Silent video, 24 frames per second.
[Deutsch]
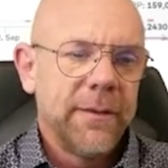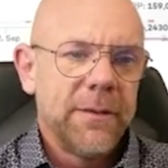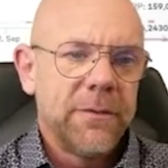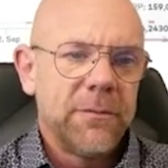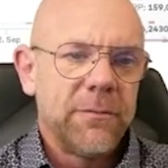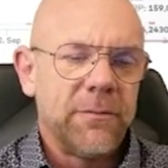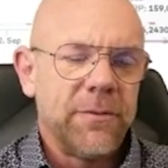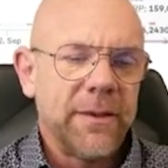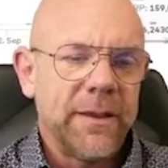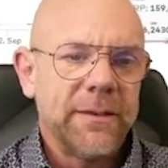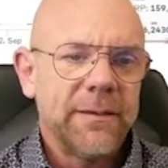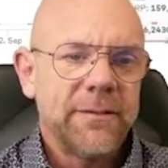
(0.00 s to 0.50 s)

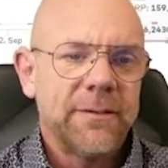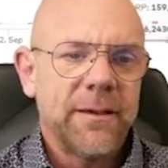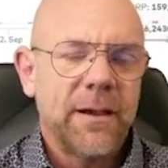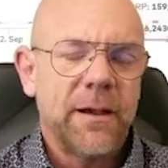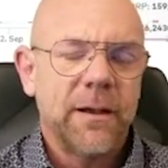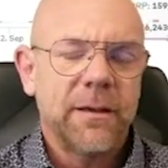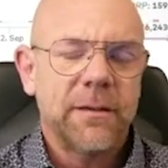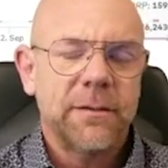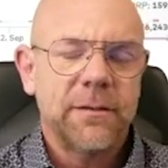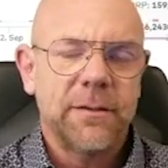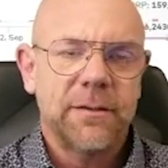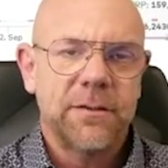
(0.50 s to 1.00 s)
Wenn
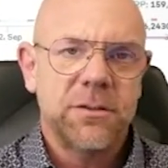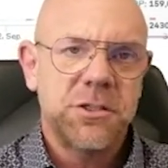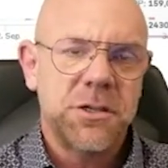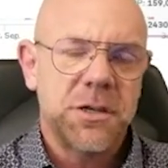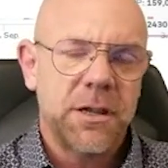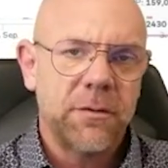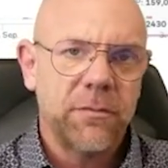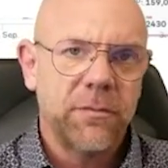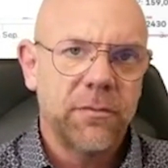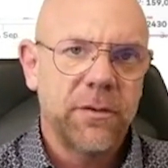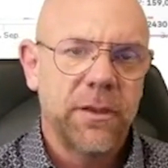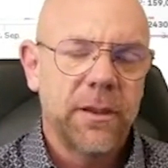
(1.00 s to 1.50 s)
Target das
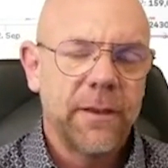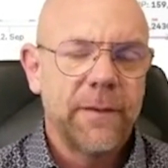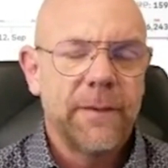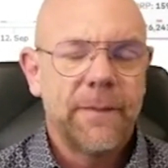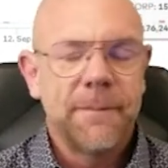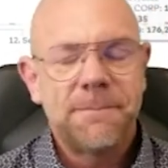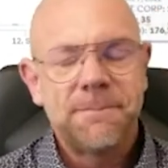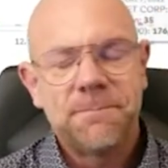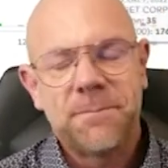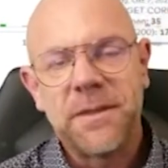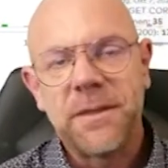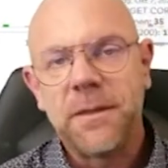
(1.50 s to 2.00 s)
schafft,
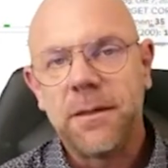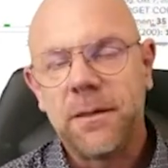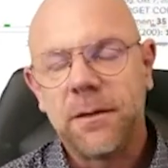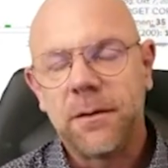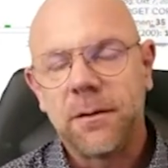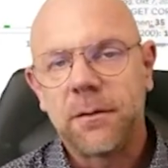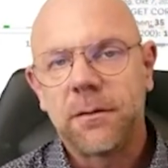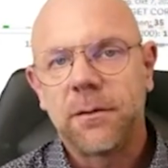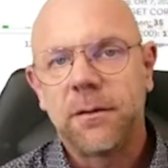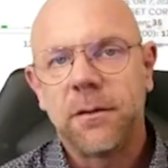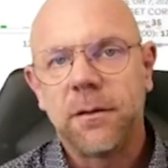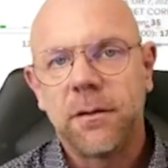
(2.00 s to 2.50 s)
die,
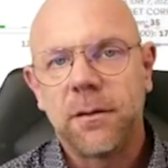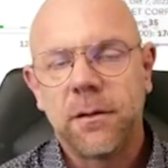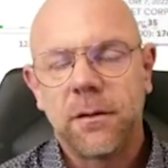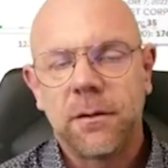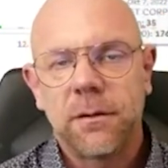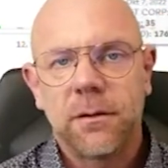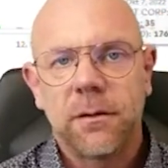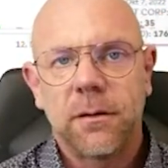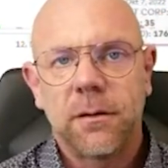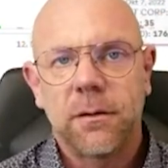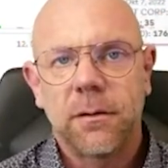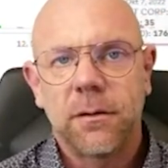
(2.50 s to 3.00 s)
die
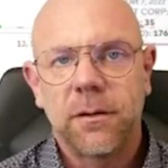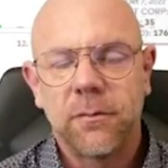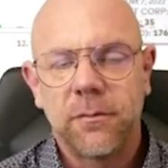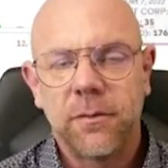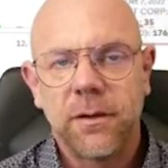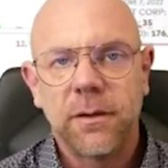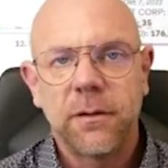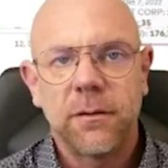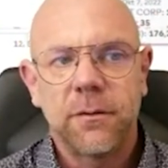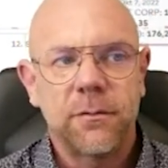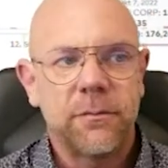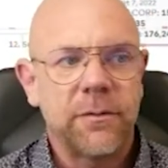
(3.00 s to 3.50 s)
äh,
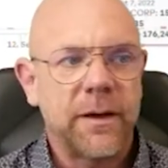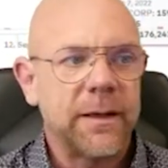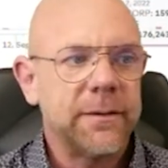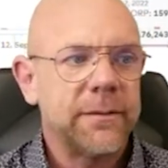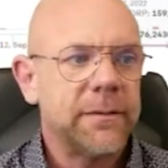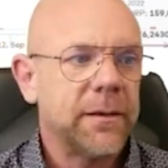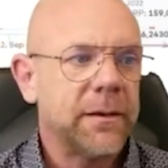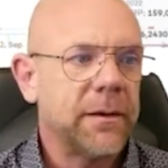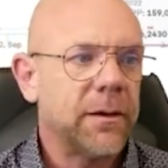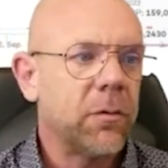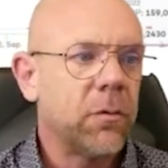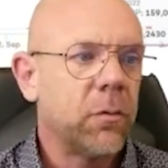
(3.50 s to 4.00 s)
Gewinne
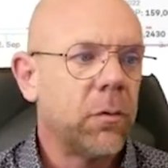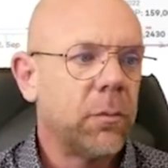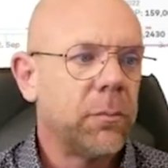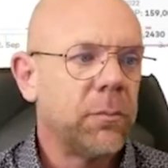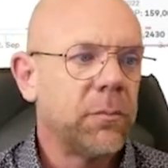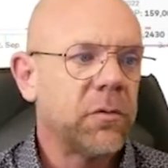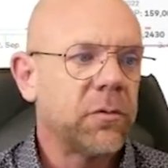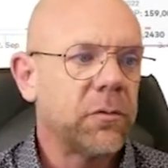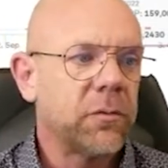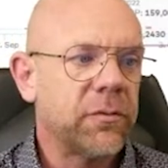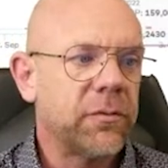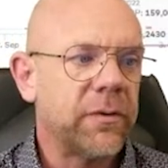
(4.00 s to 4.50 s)
weiter nach oben
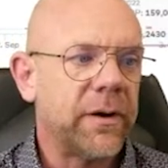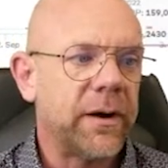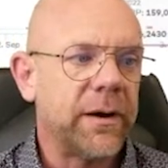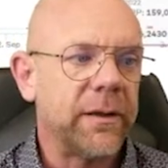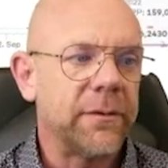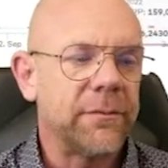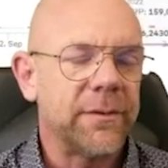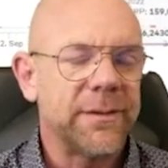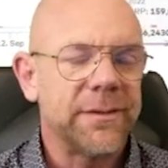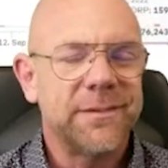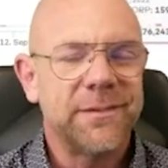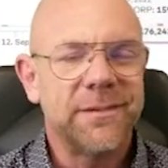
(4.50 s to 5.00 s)
zu
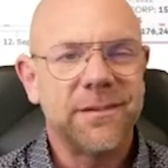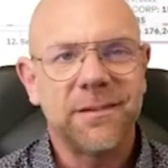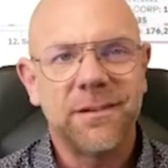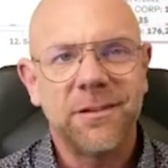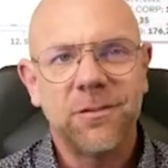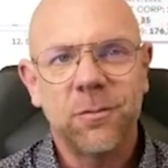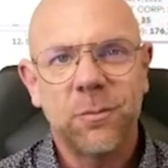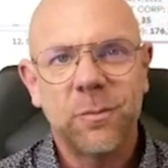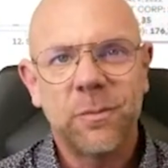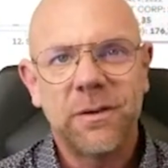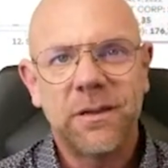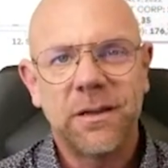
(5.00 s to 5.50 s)
fahren, was ich
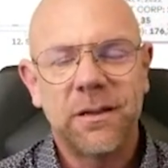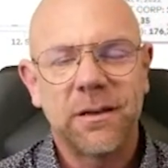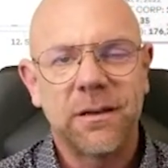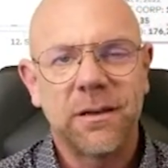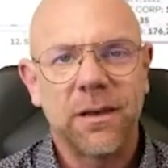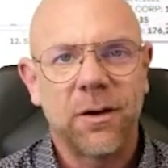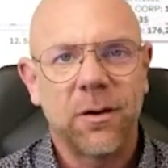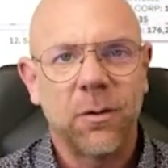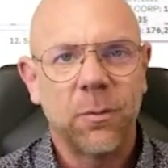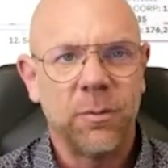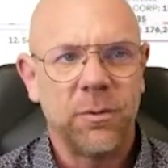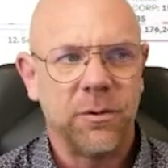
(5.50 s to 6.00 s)
nicht unbedingt
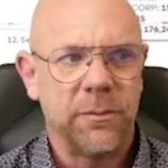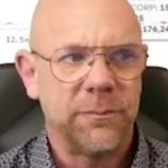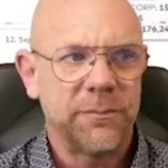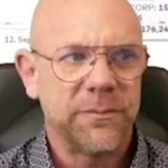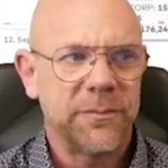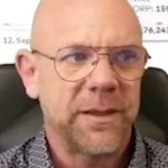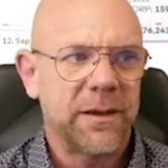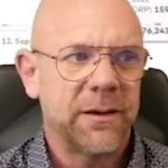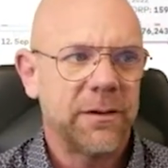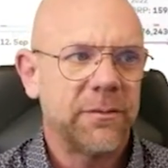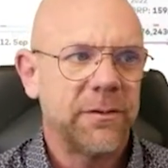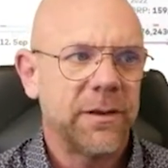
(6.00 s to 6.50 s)
glaube,
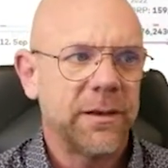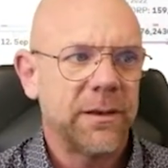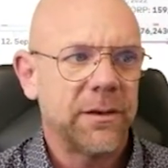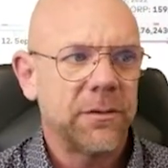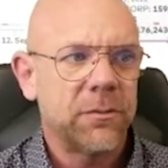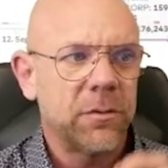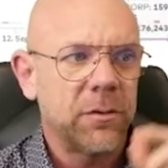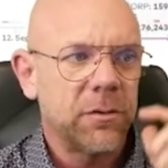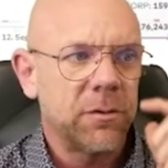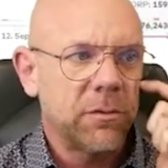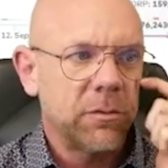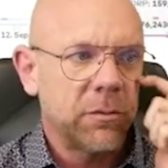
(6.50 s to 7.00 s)
ja, weil
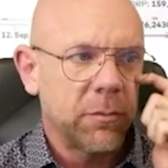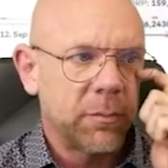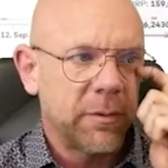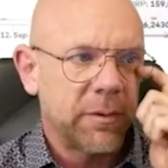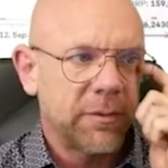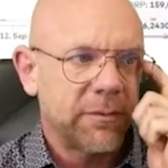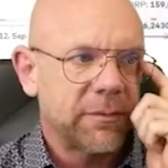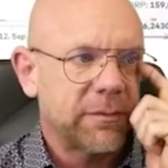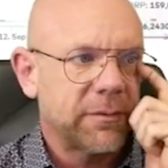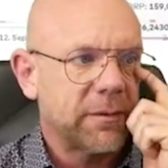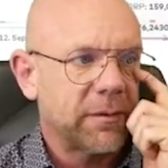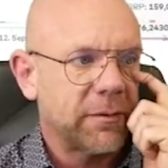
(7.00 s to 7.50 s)
natürlich
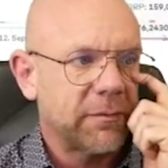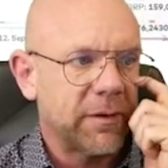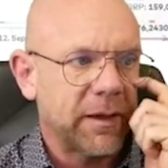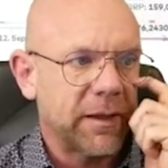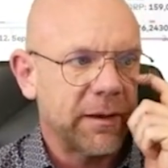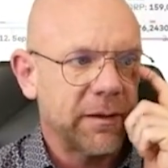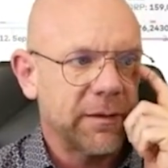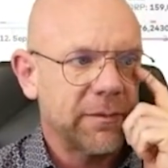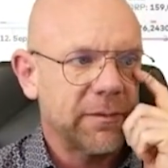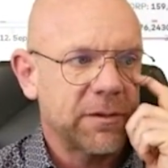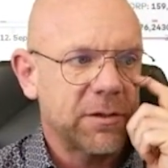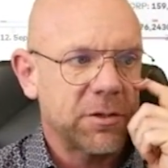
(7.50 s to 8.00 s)
übers äh,
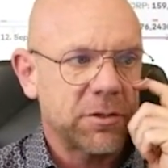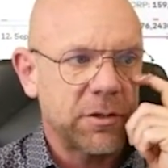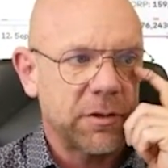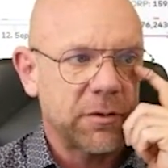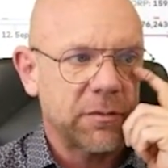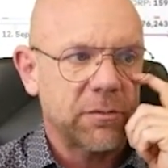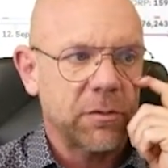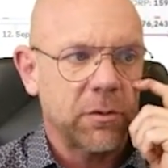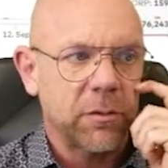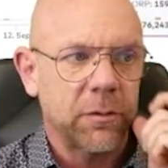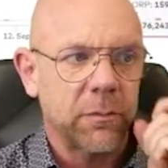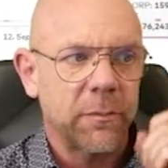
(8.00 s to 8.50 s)

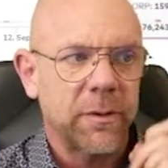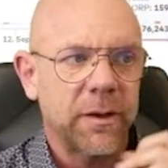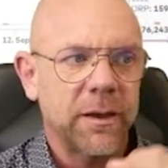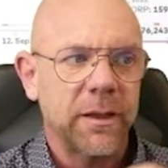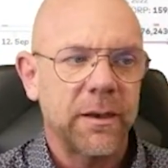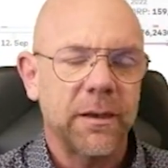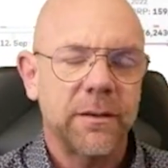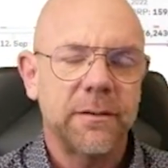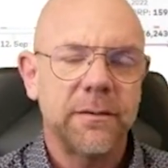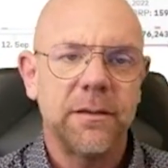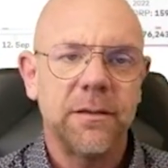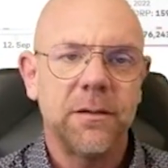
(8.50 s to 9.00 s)
Weihnachtsgeschäft auch immer
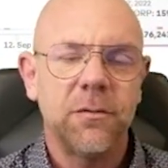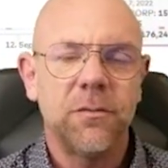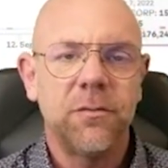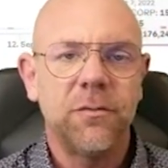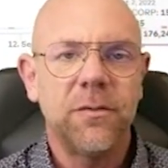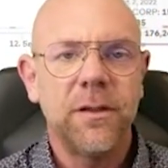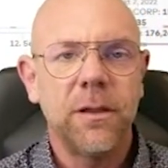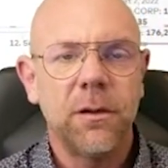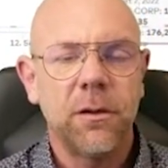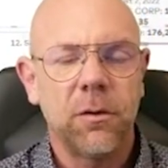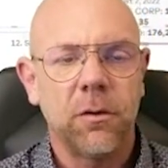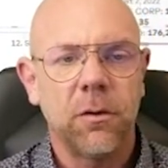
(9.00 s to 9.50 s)
relativ
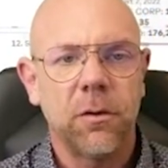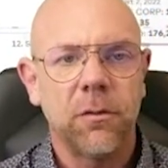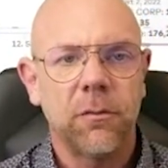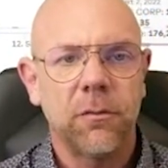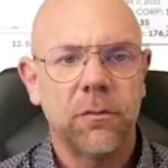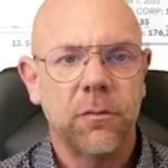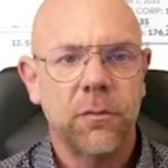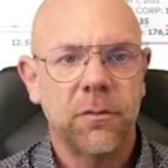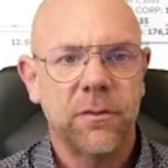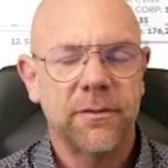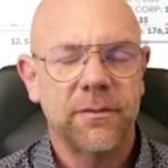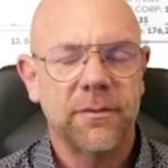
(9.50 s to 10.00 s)
viel
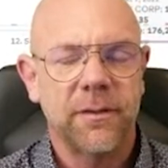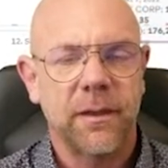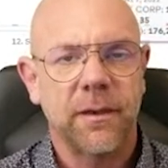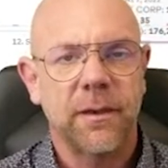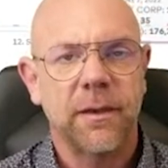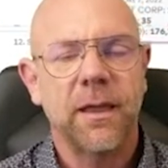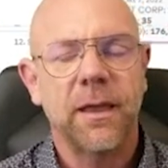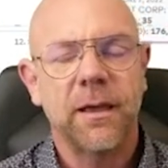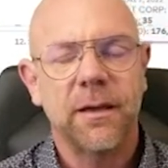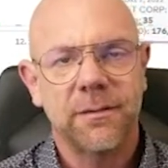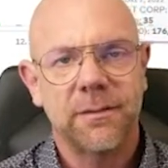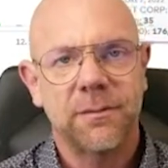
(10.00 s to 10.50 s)
läuft und es dann
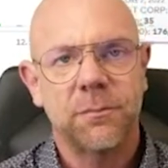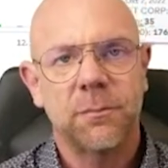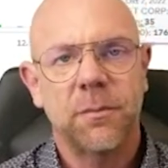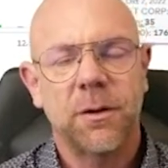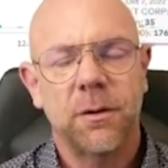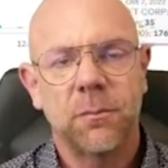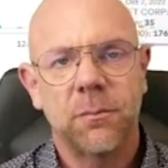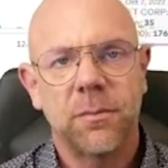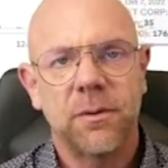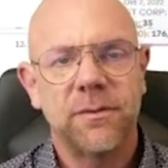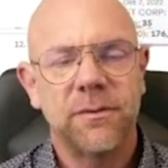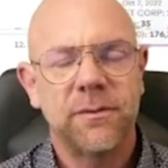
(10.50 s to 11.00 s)
erstmal
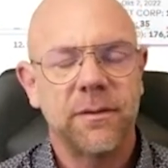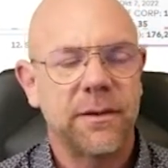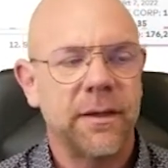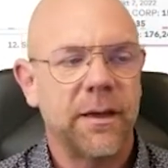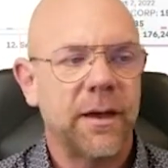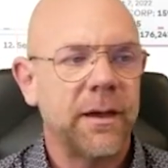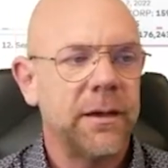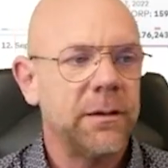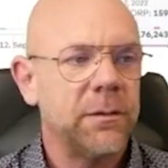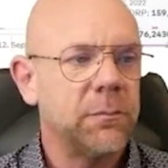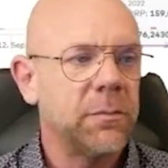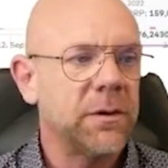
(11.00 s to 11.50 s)
ein bisschen
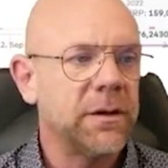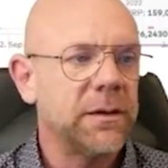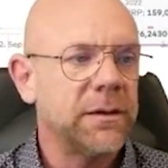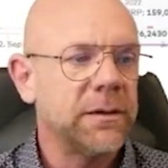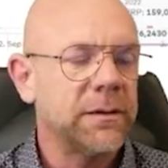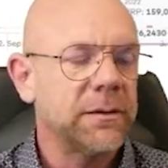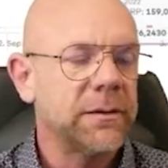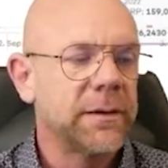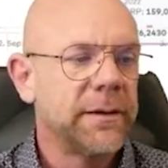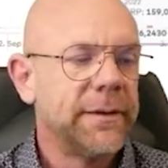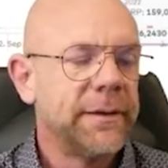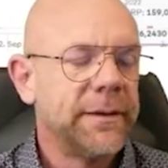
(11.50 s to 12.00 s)
einbricht.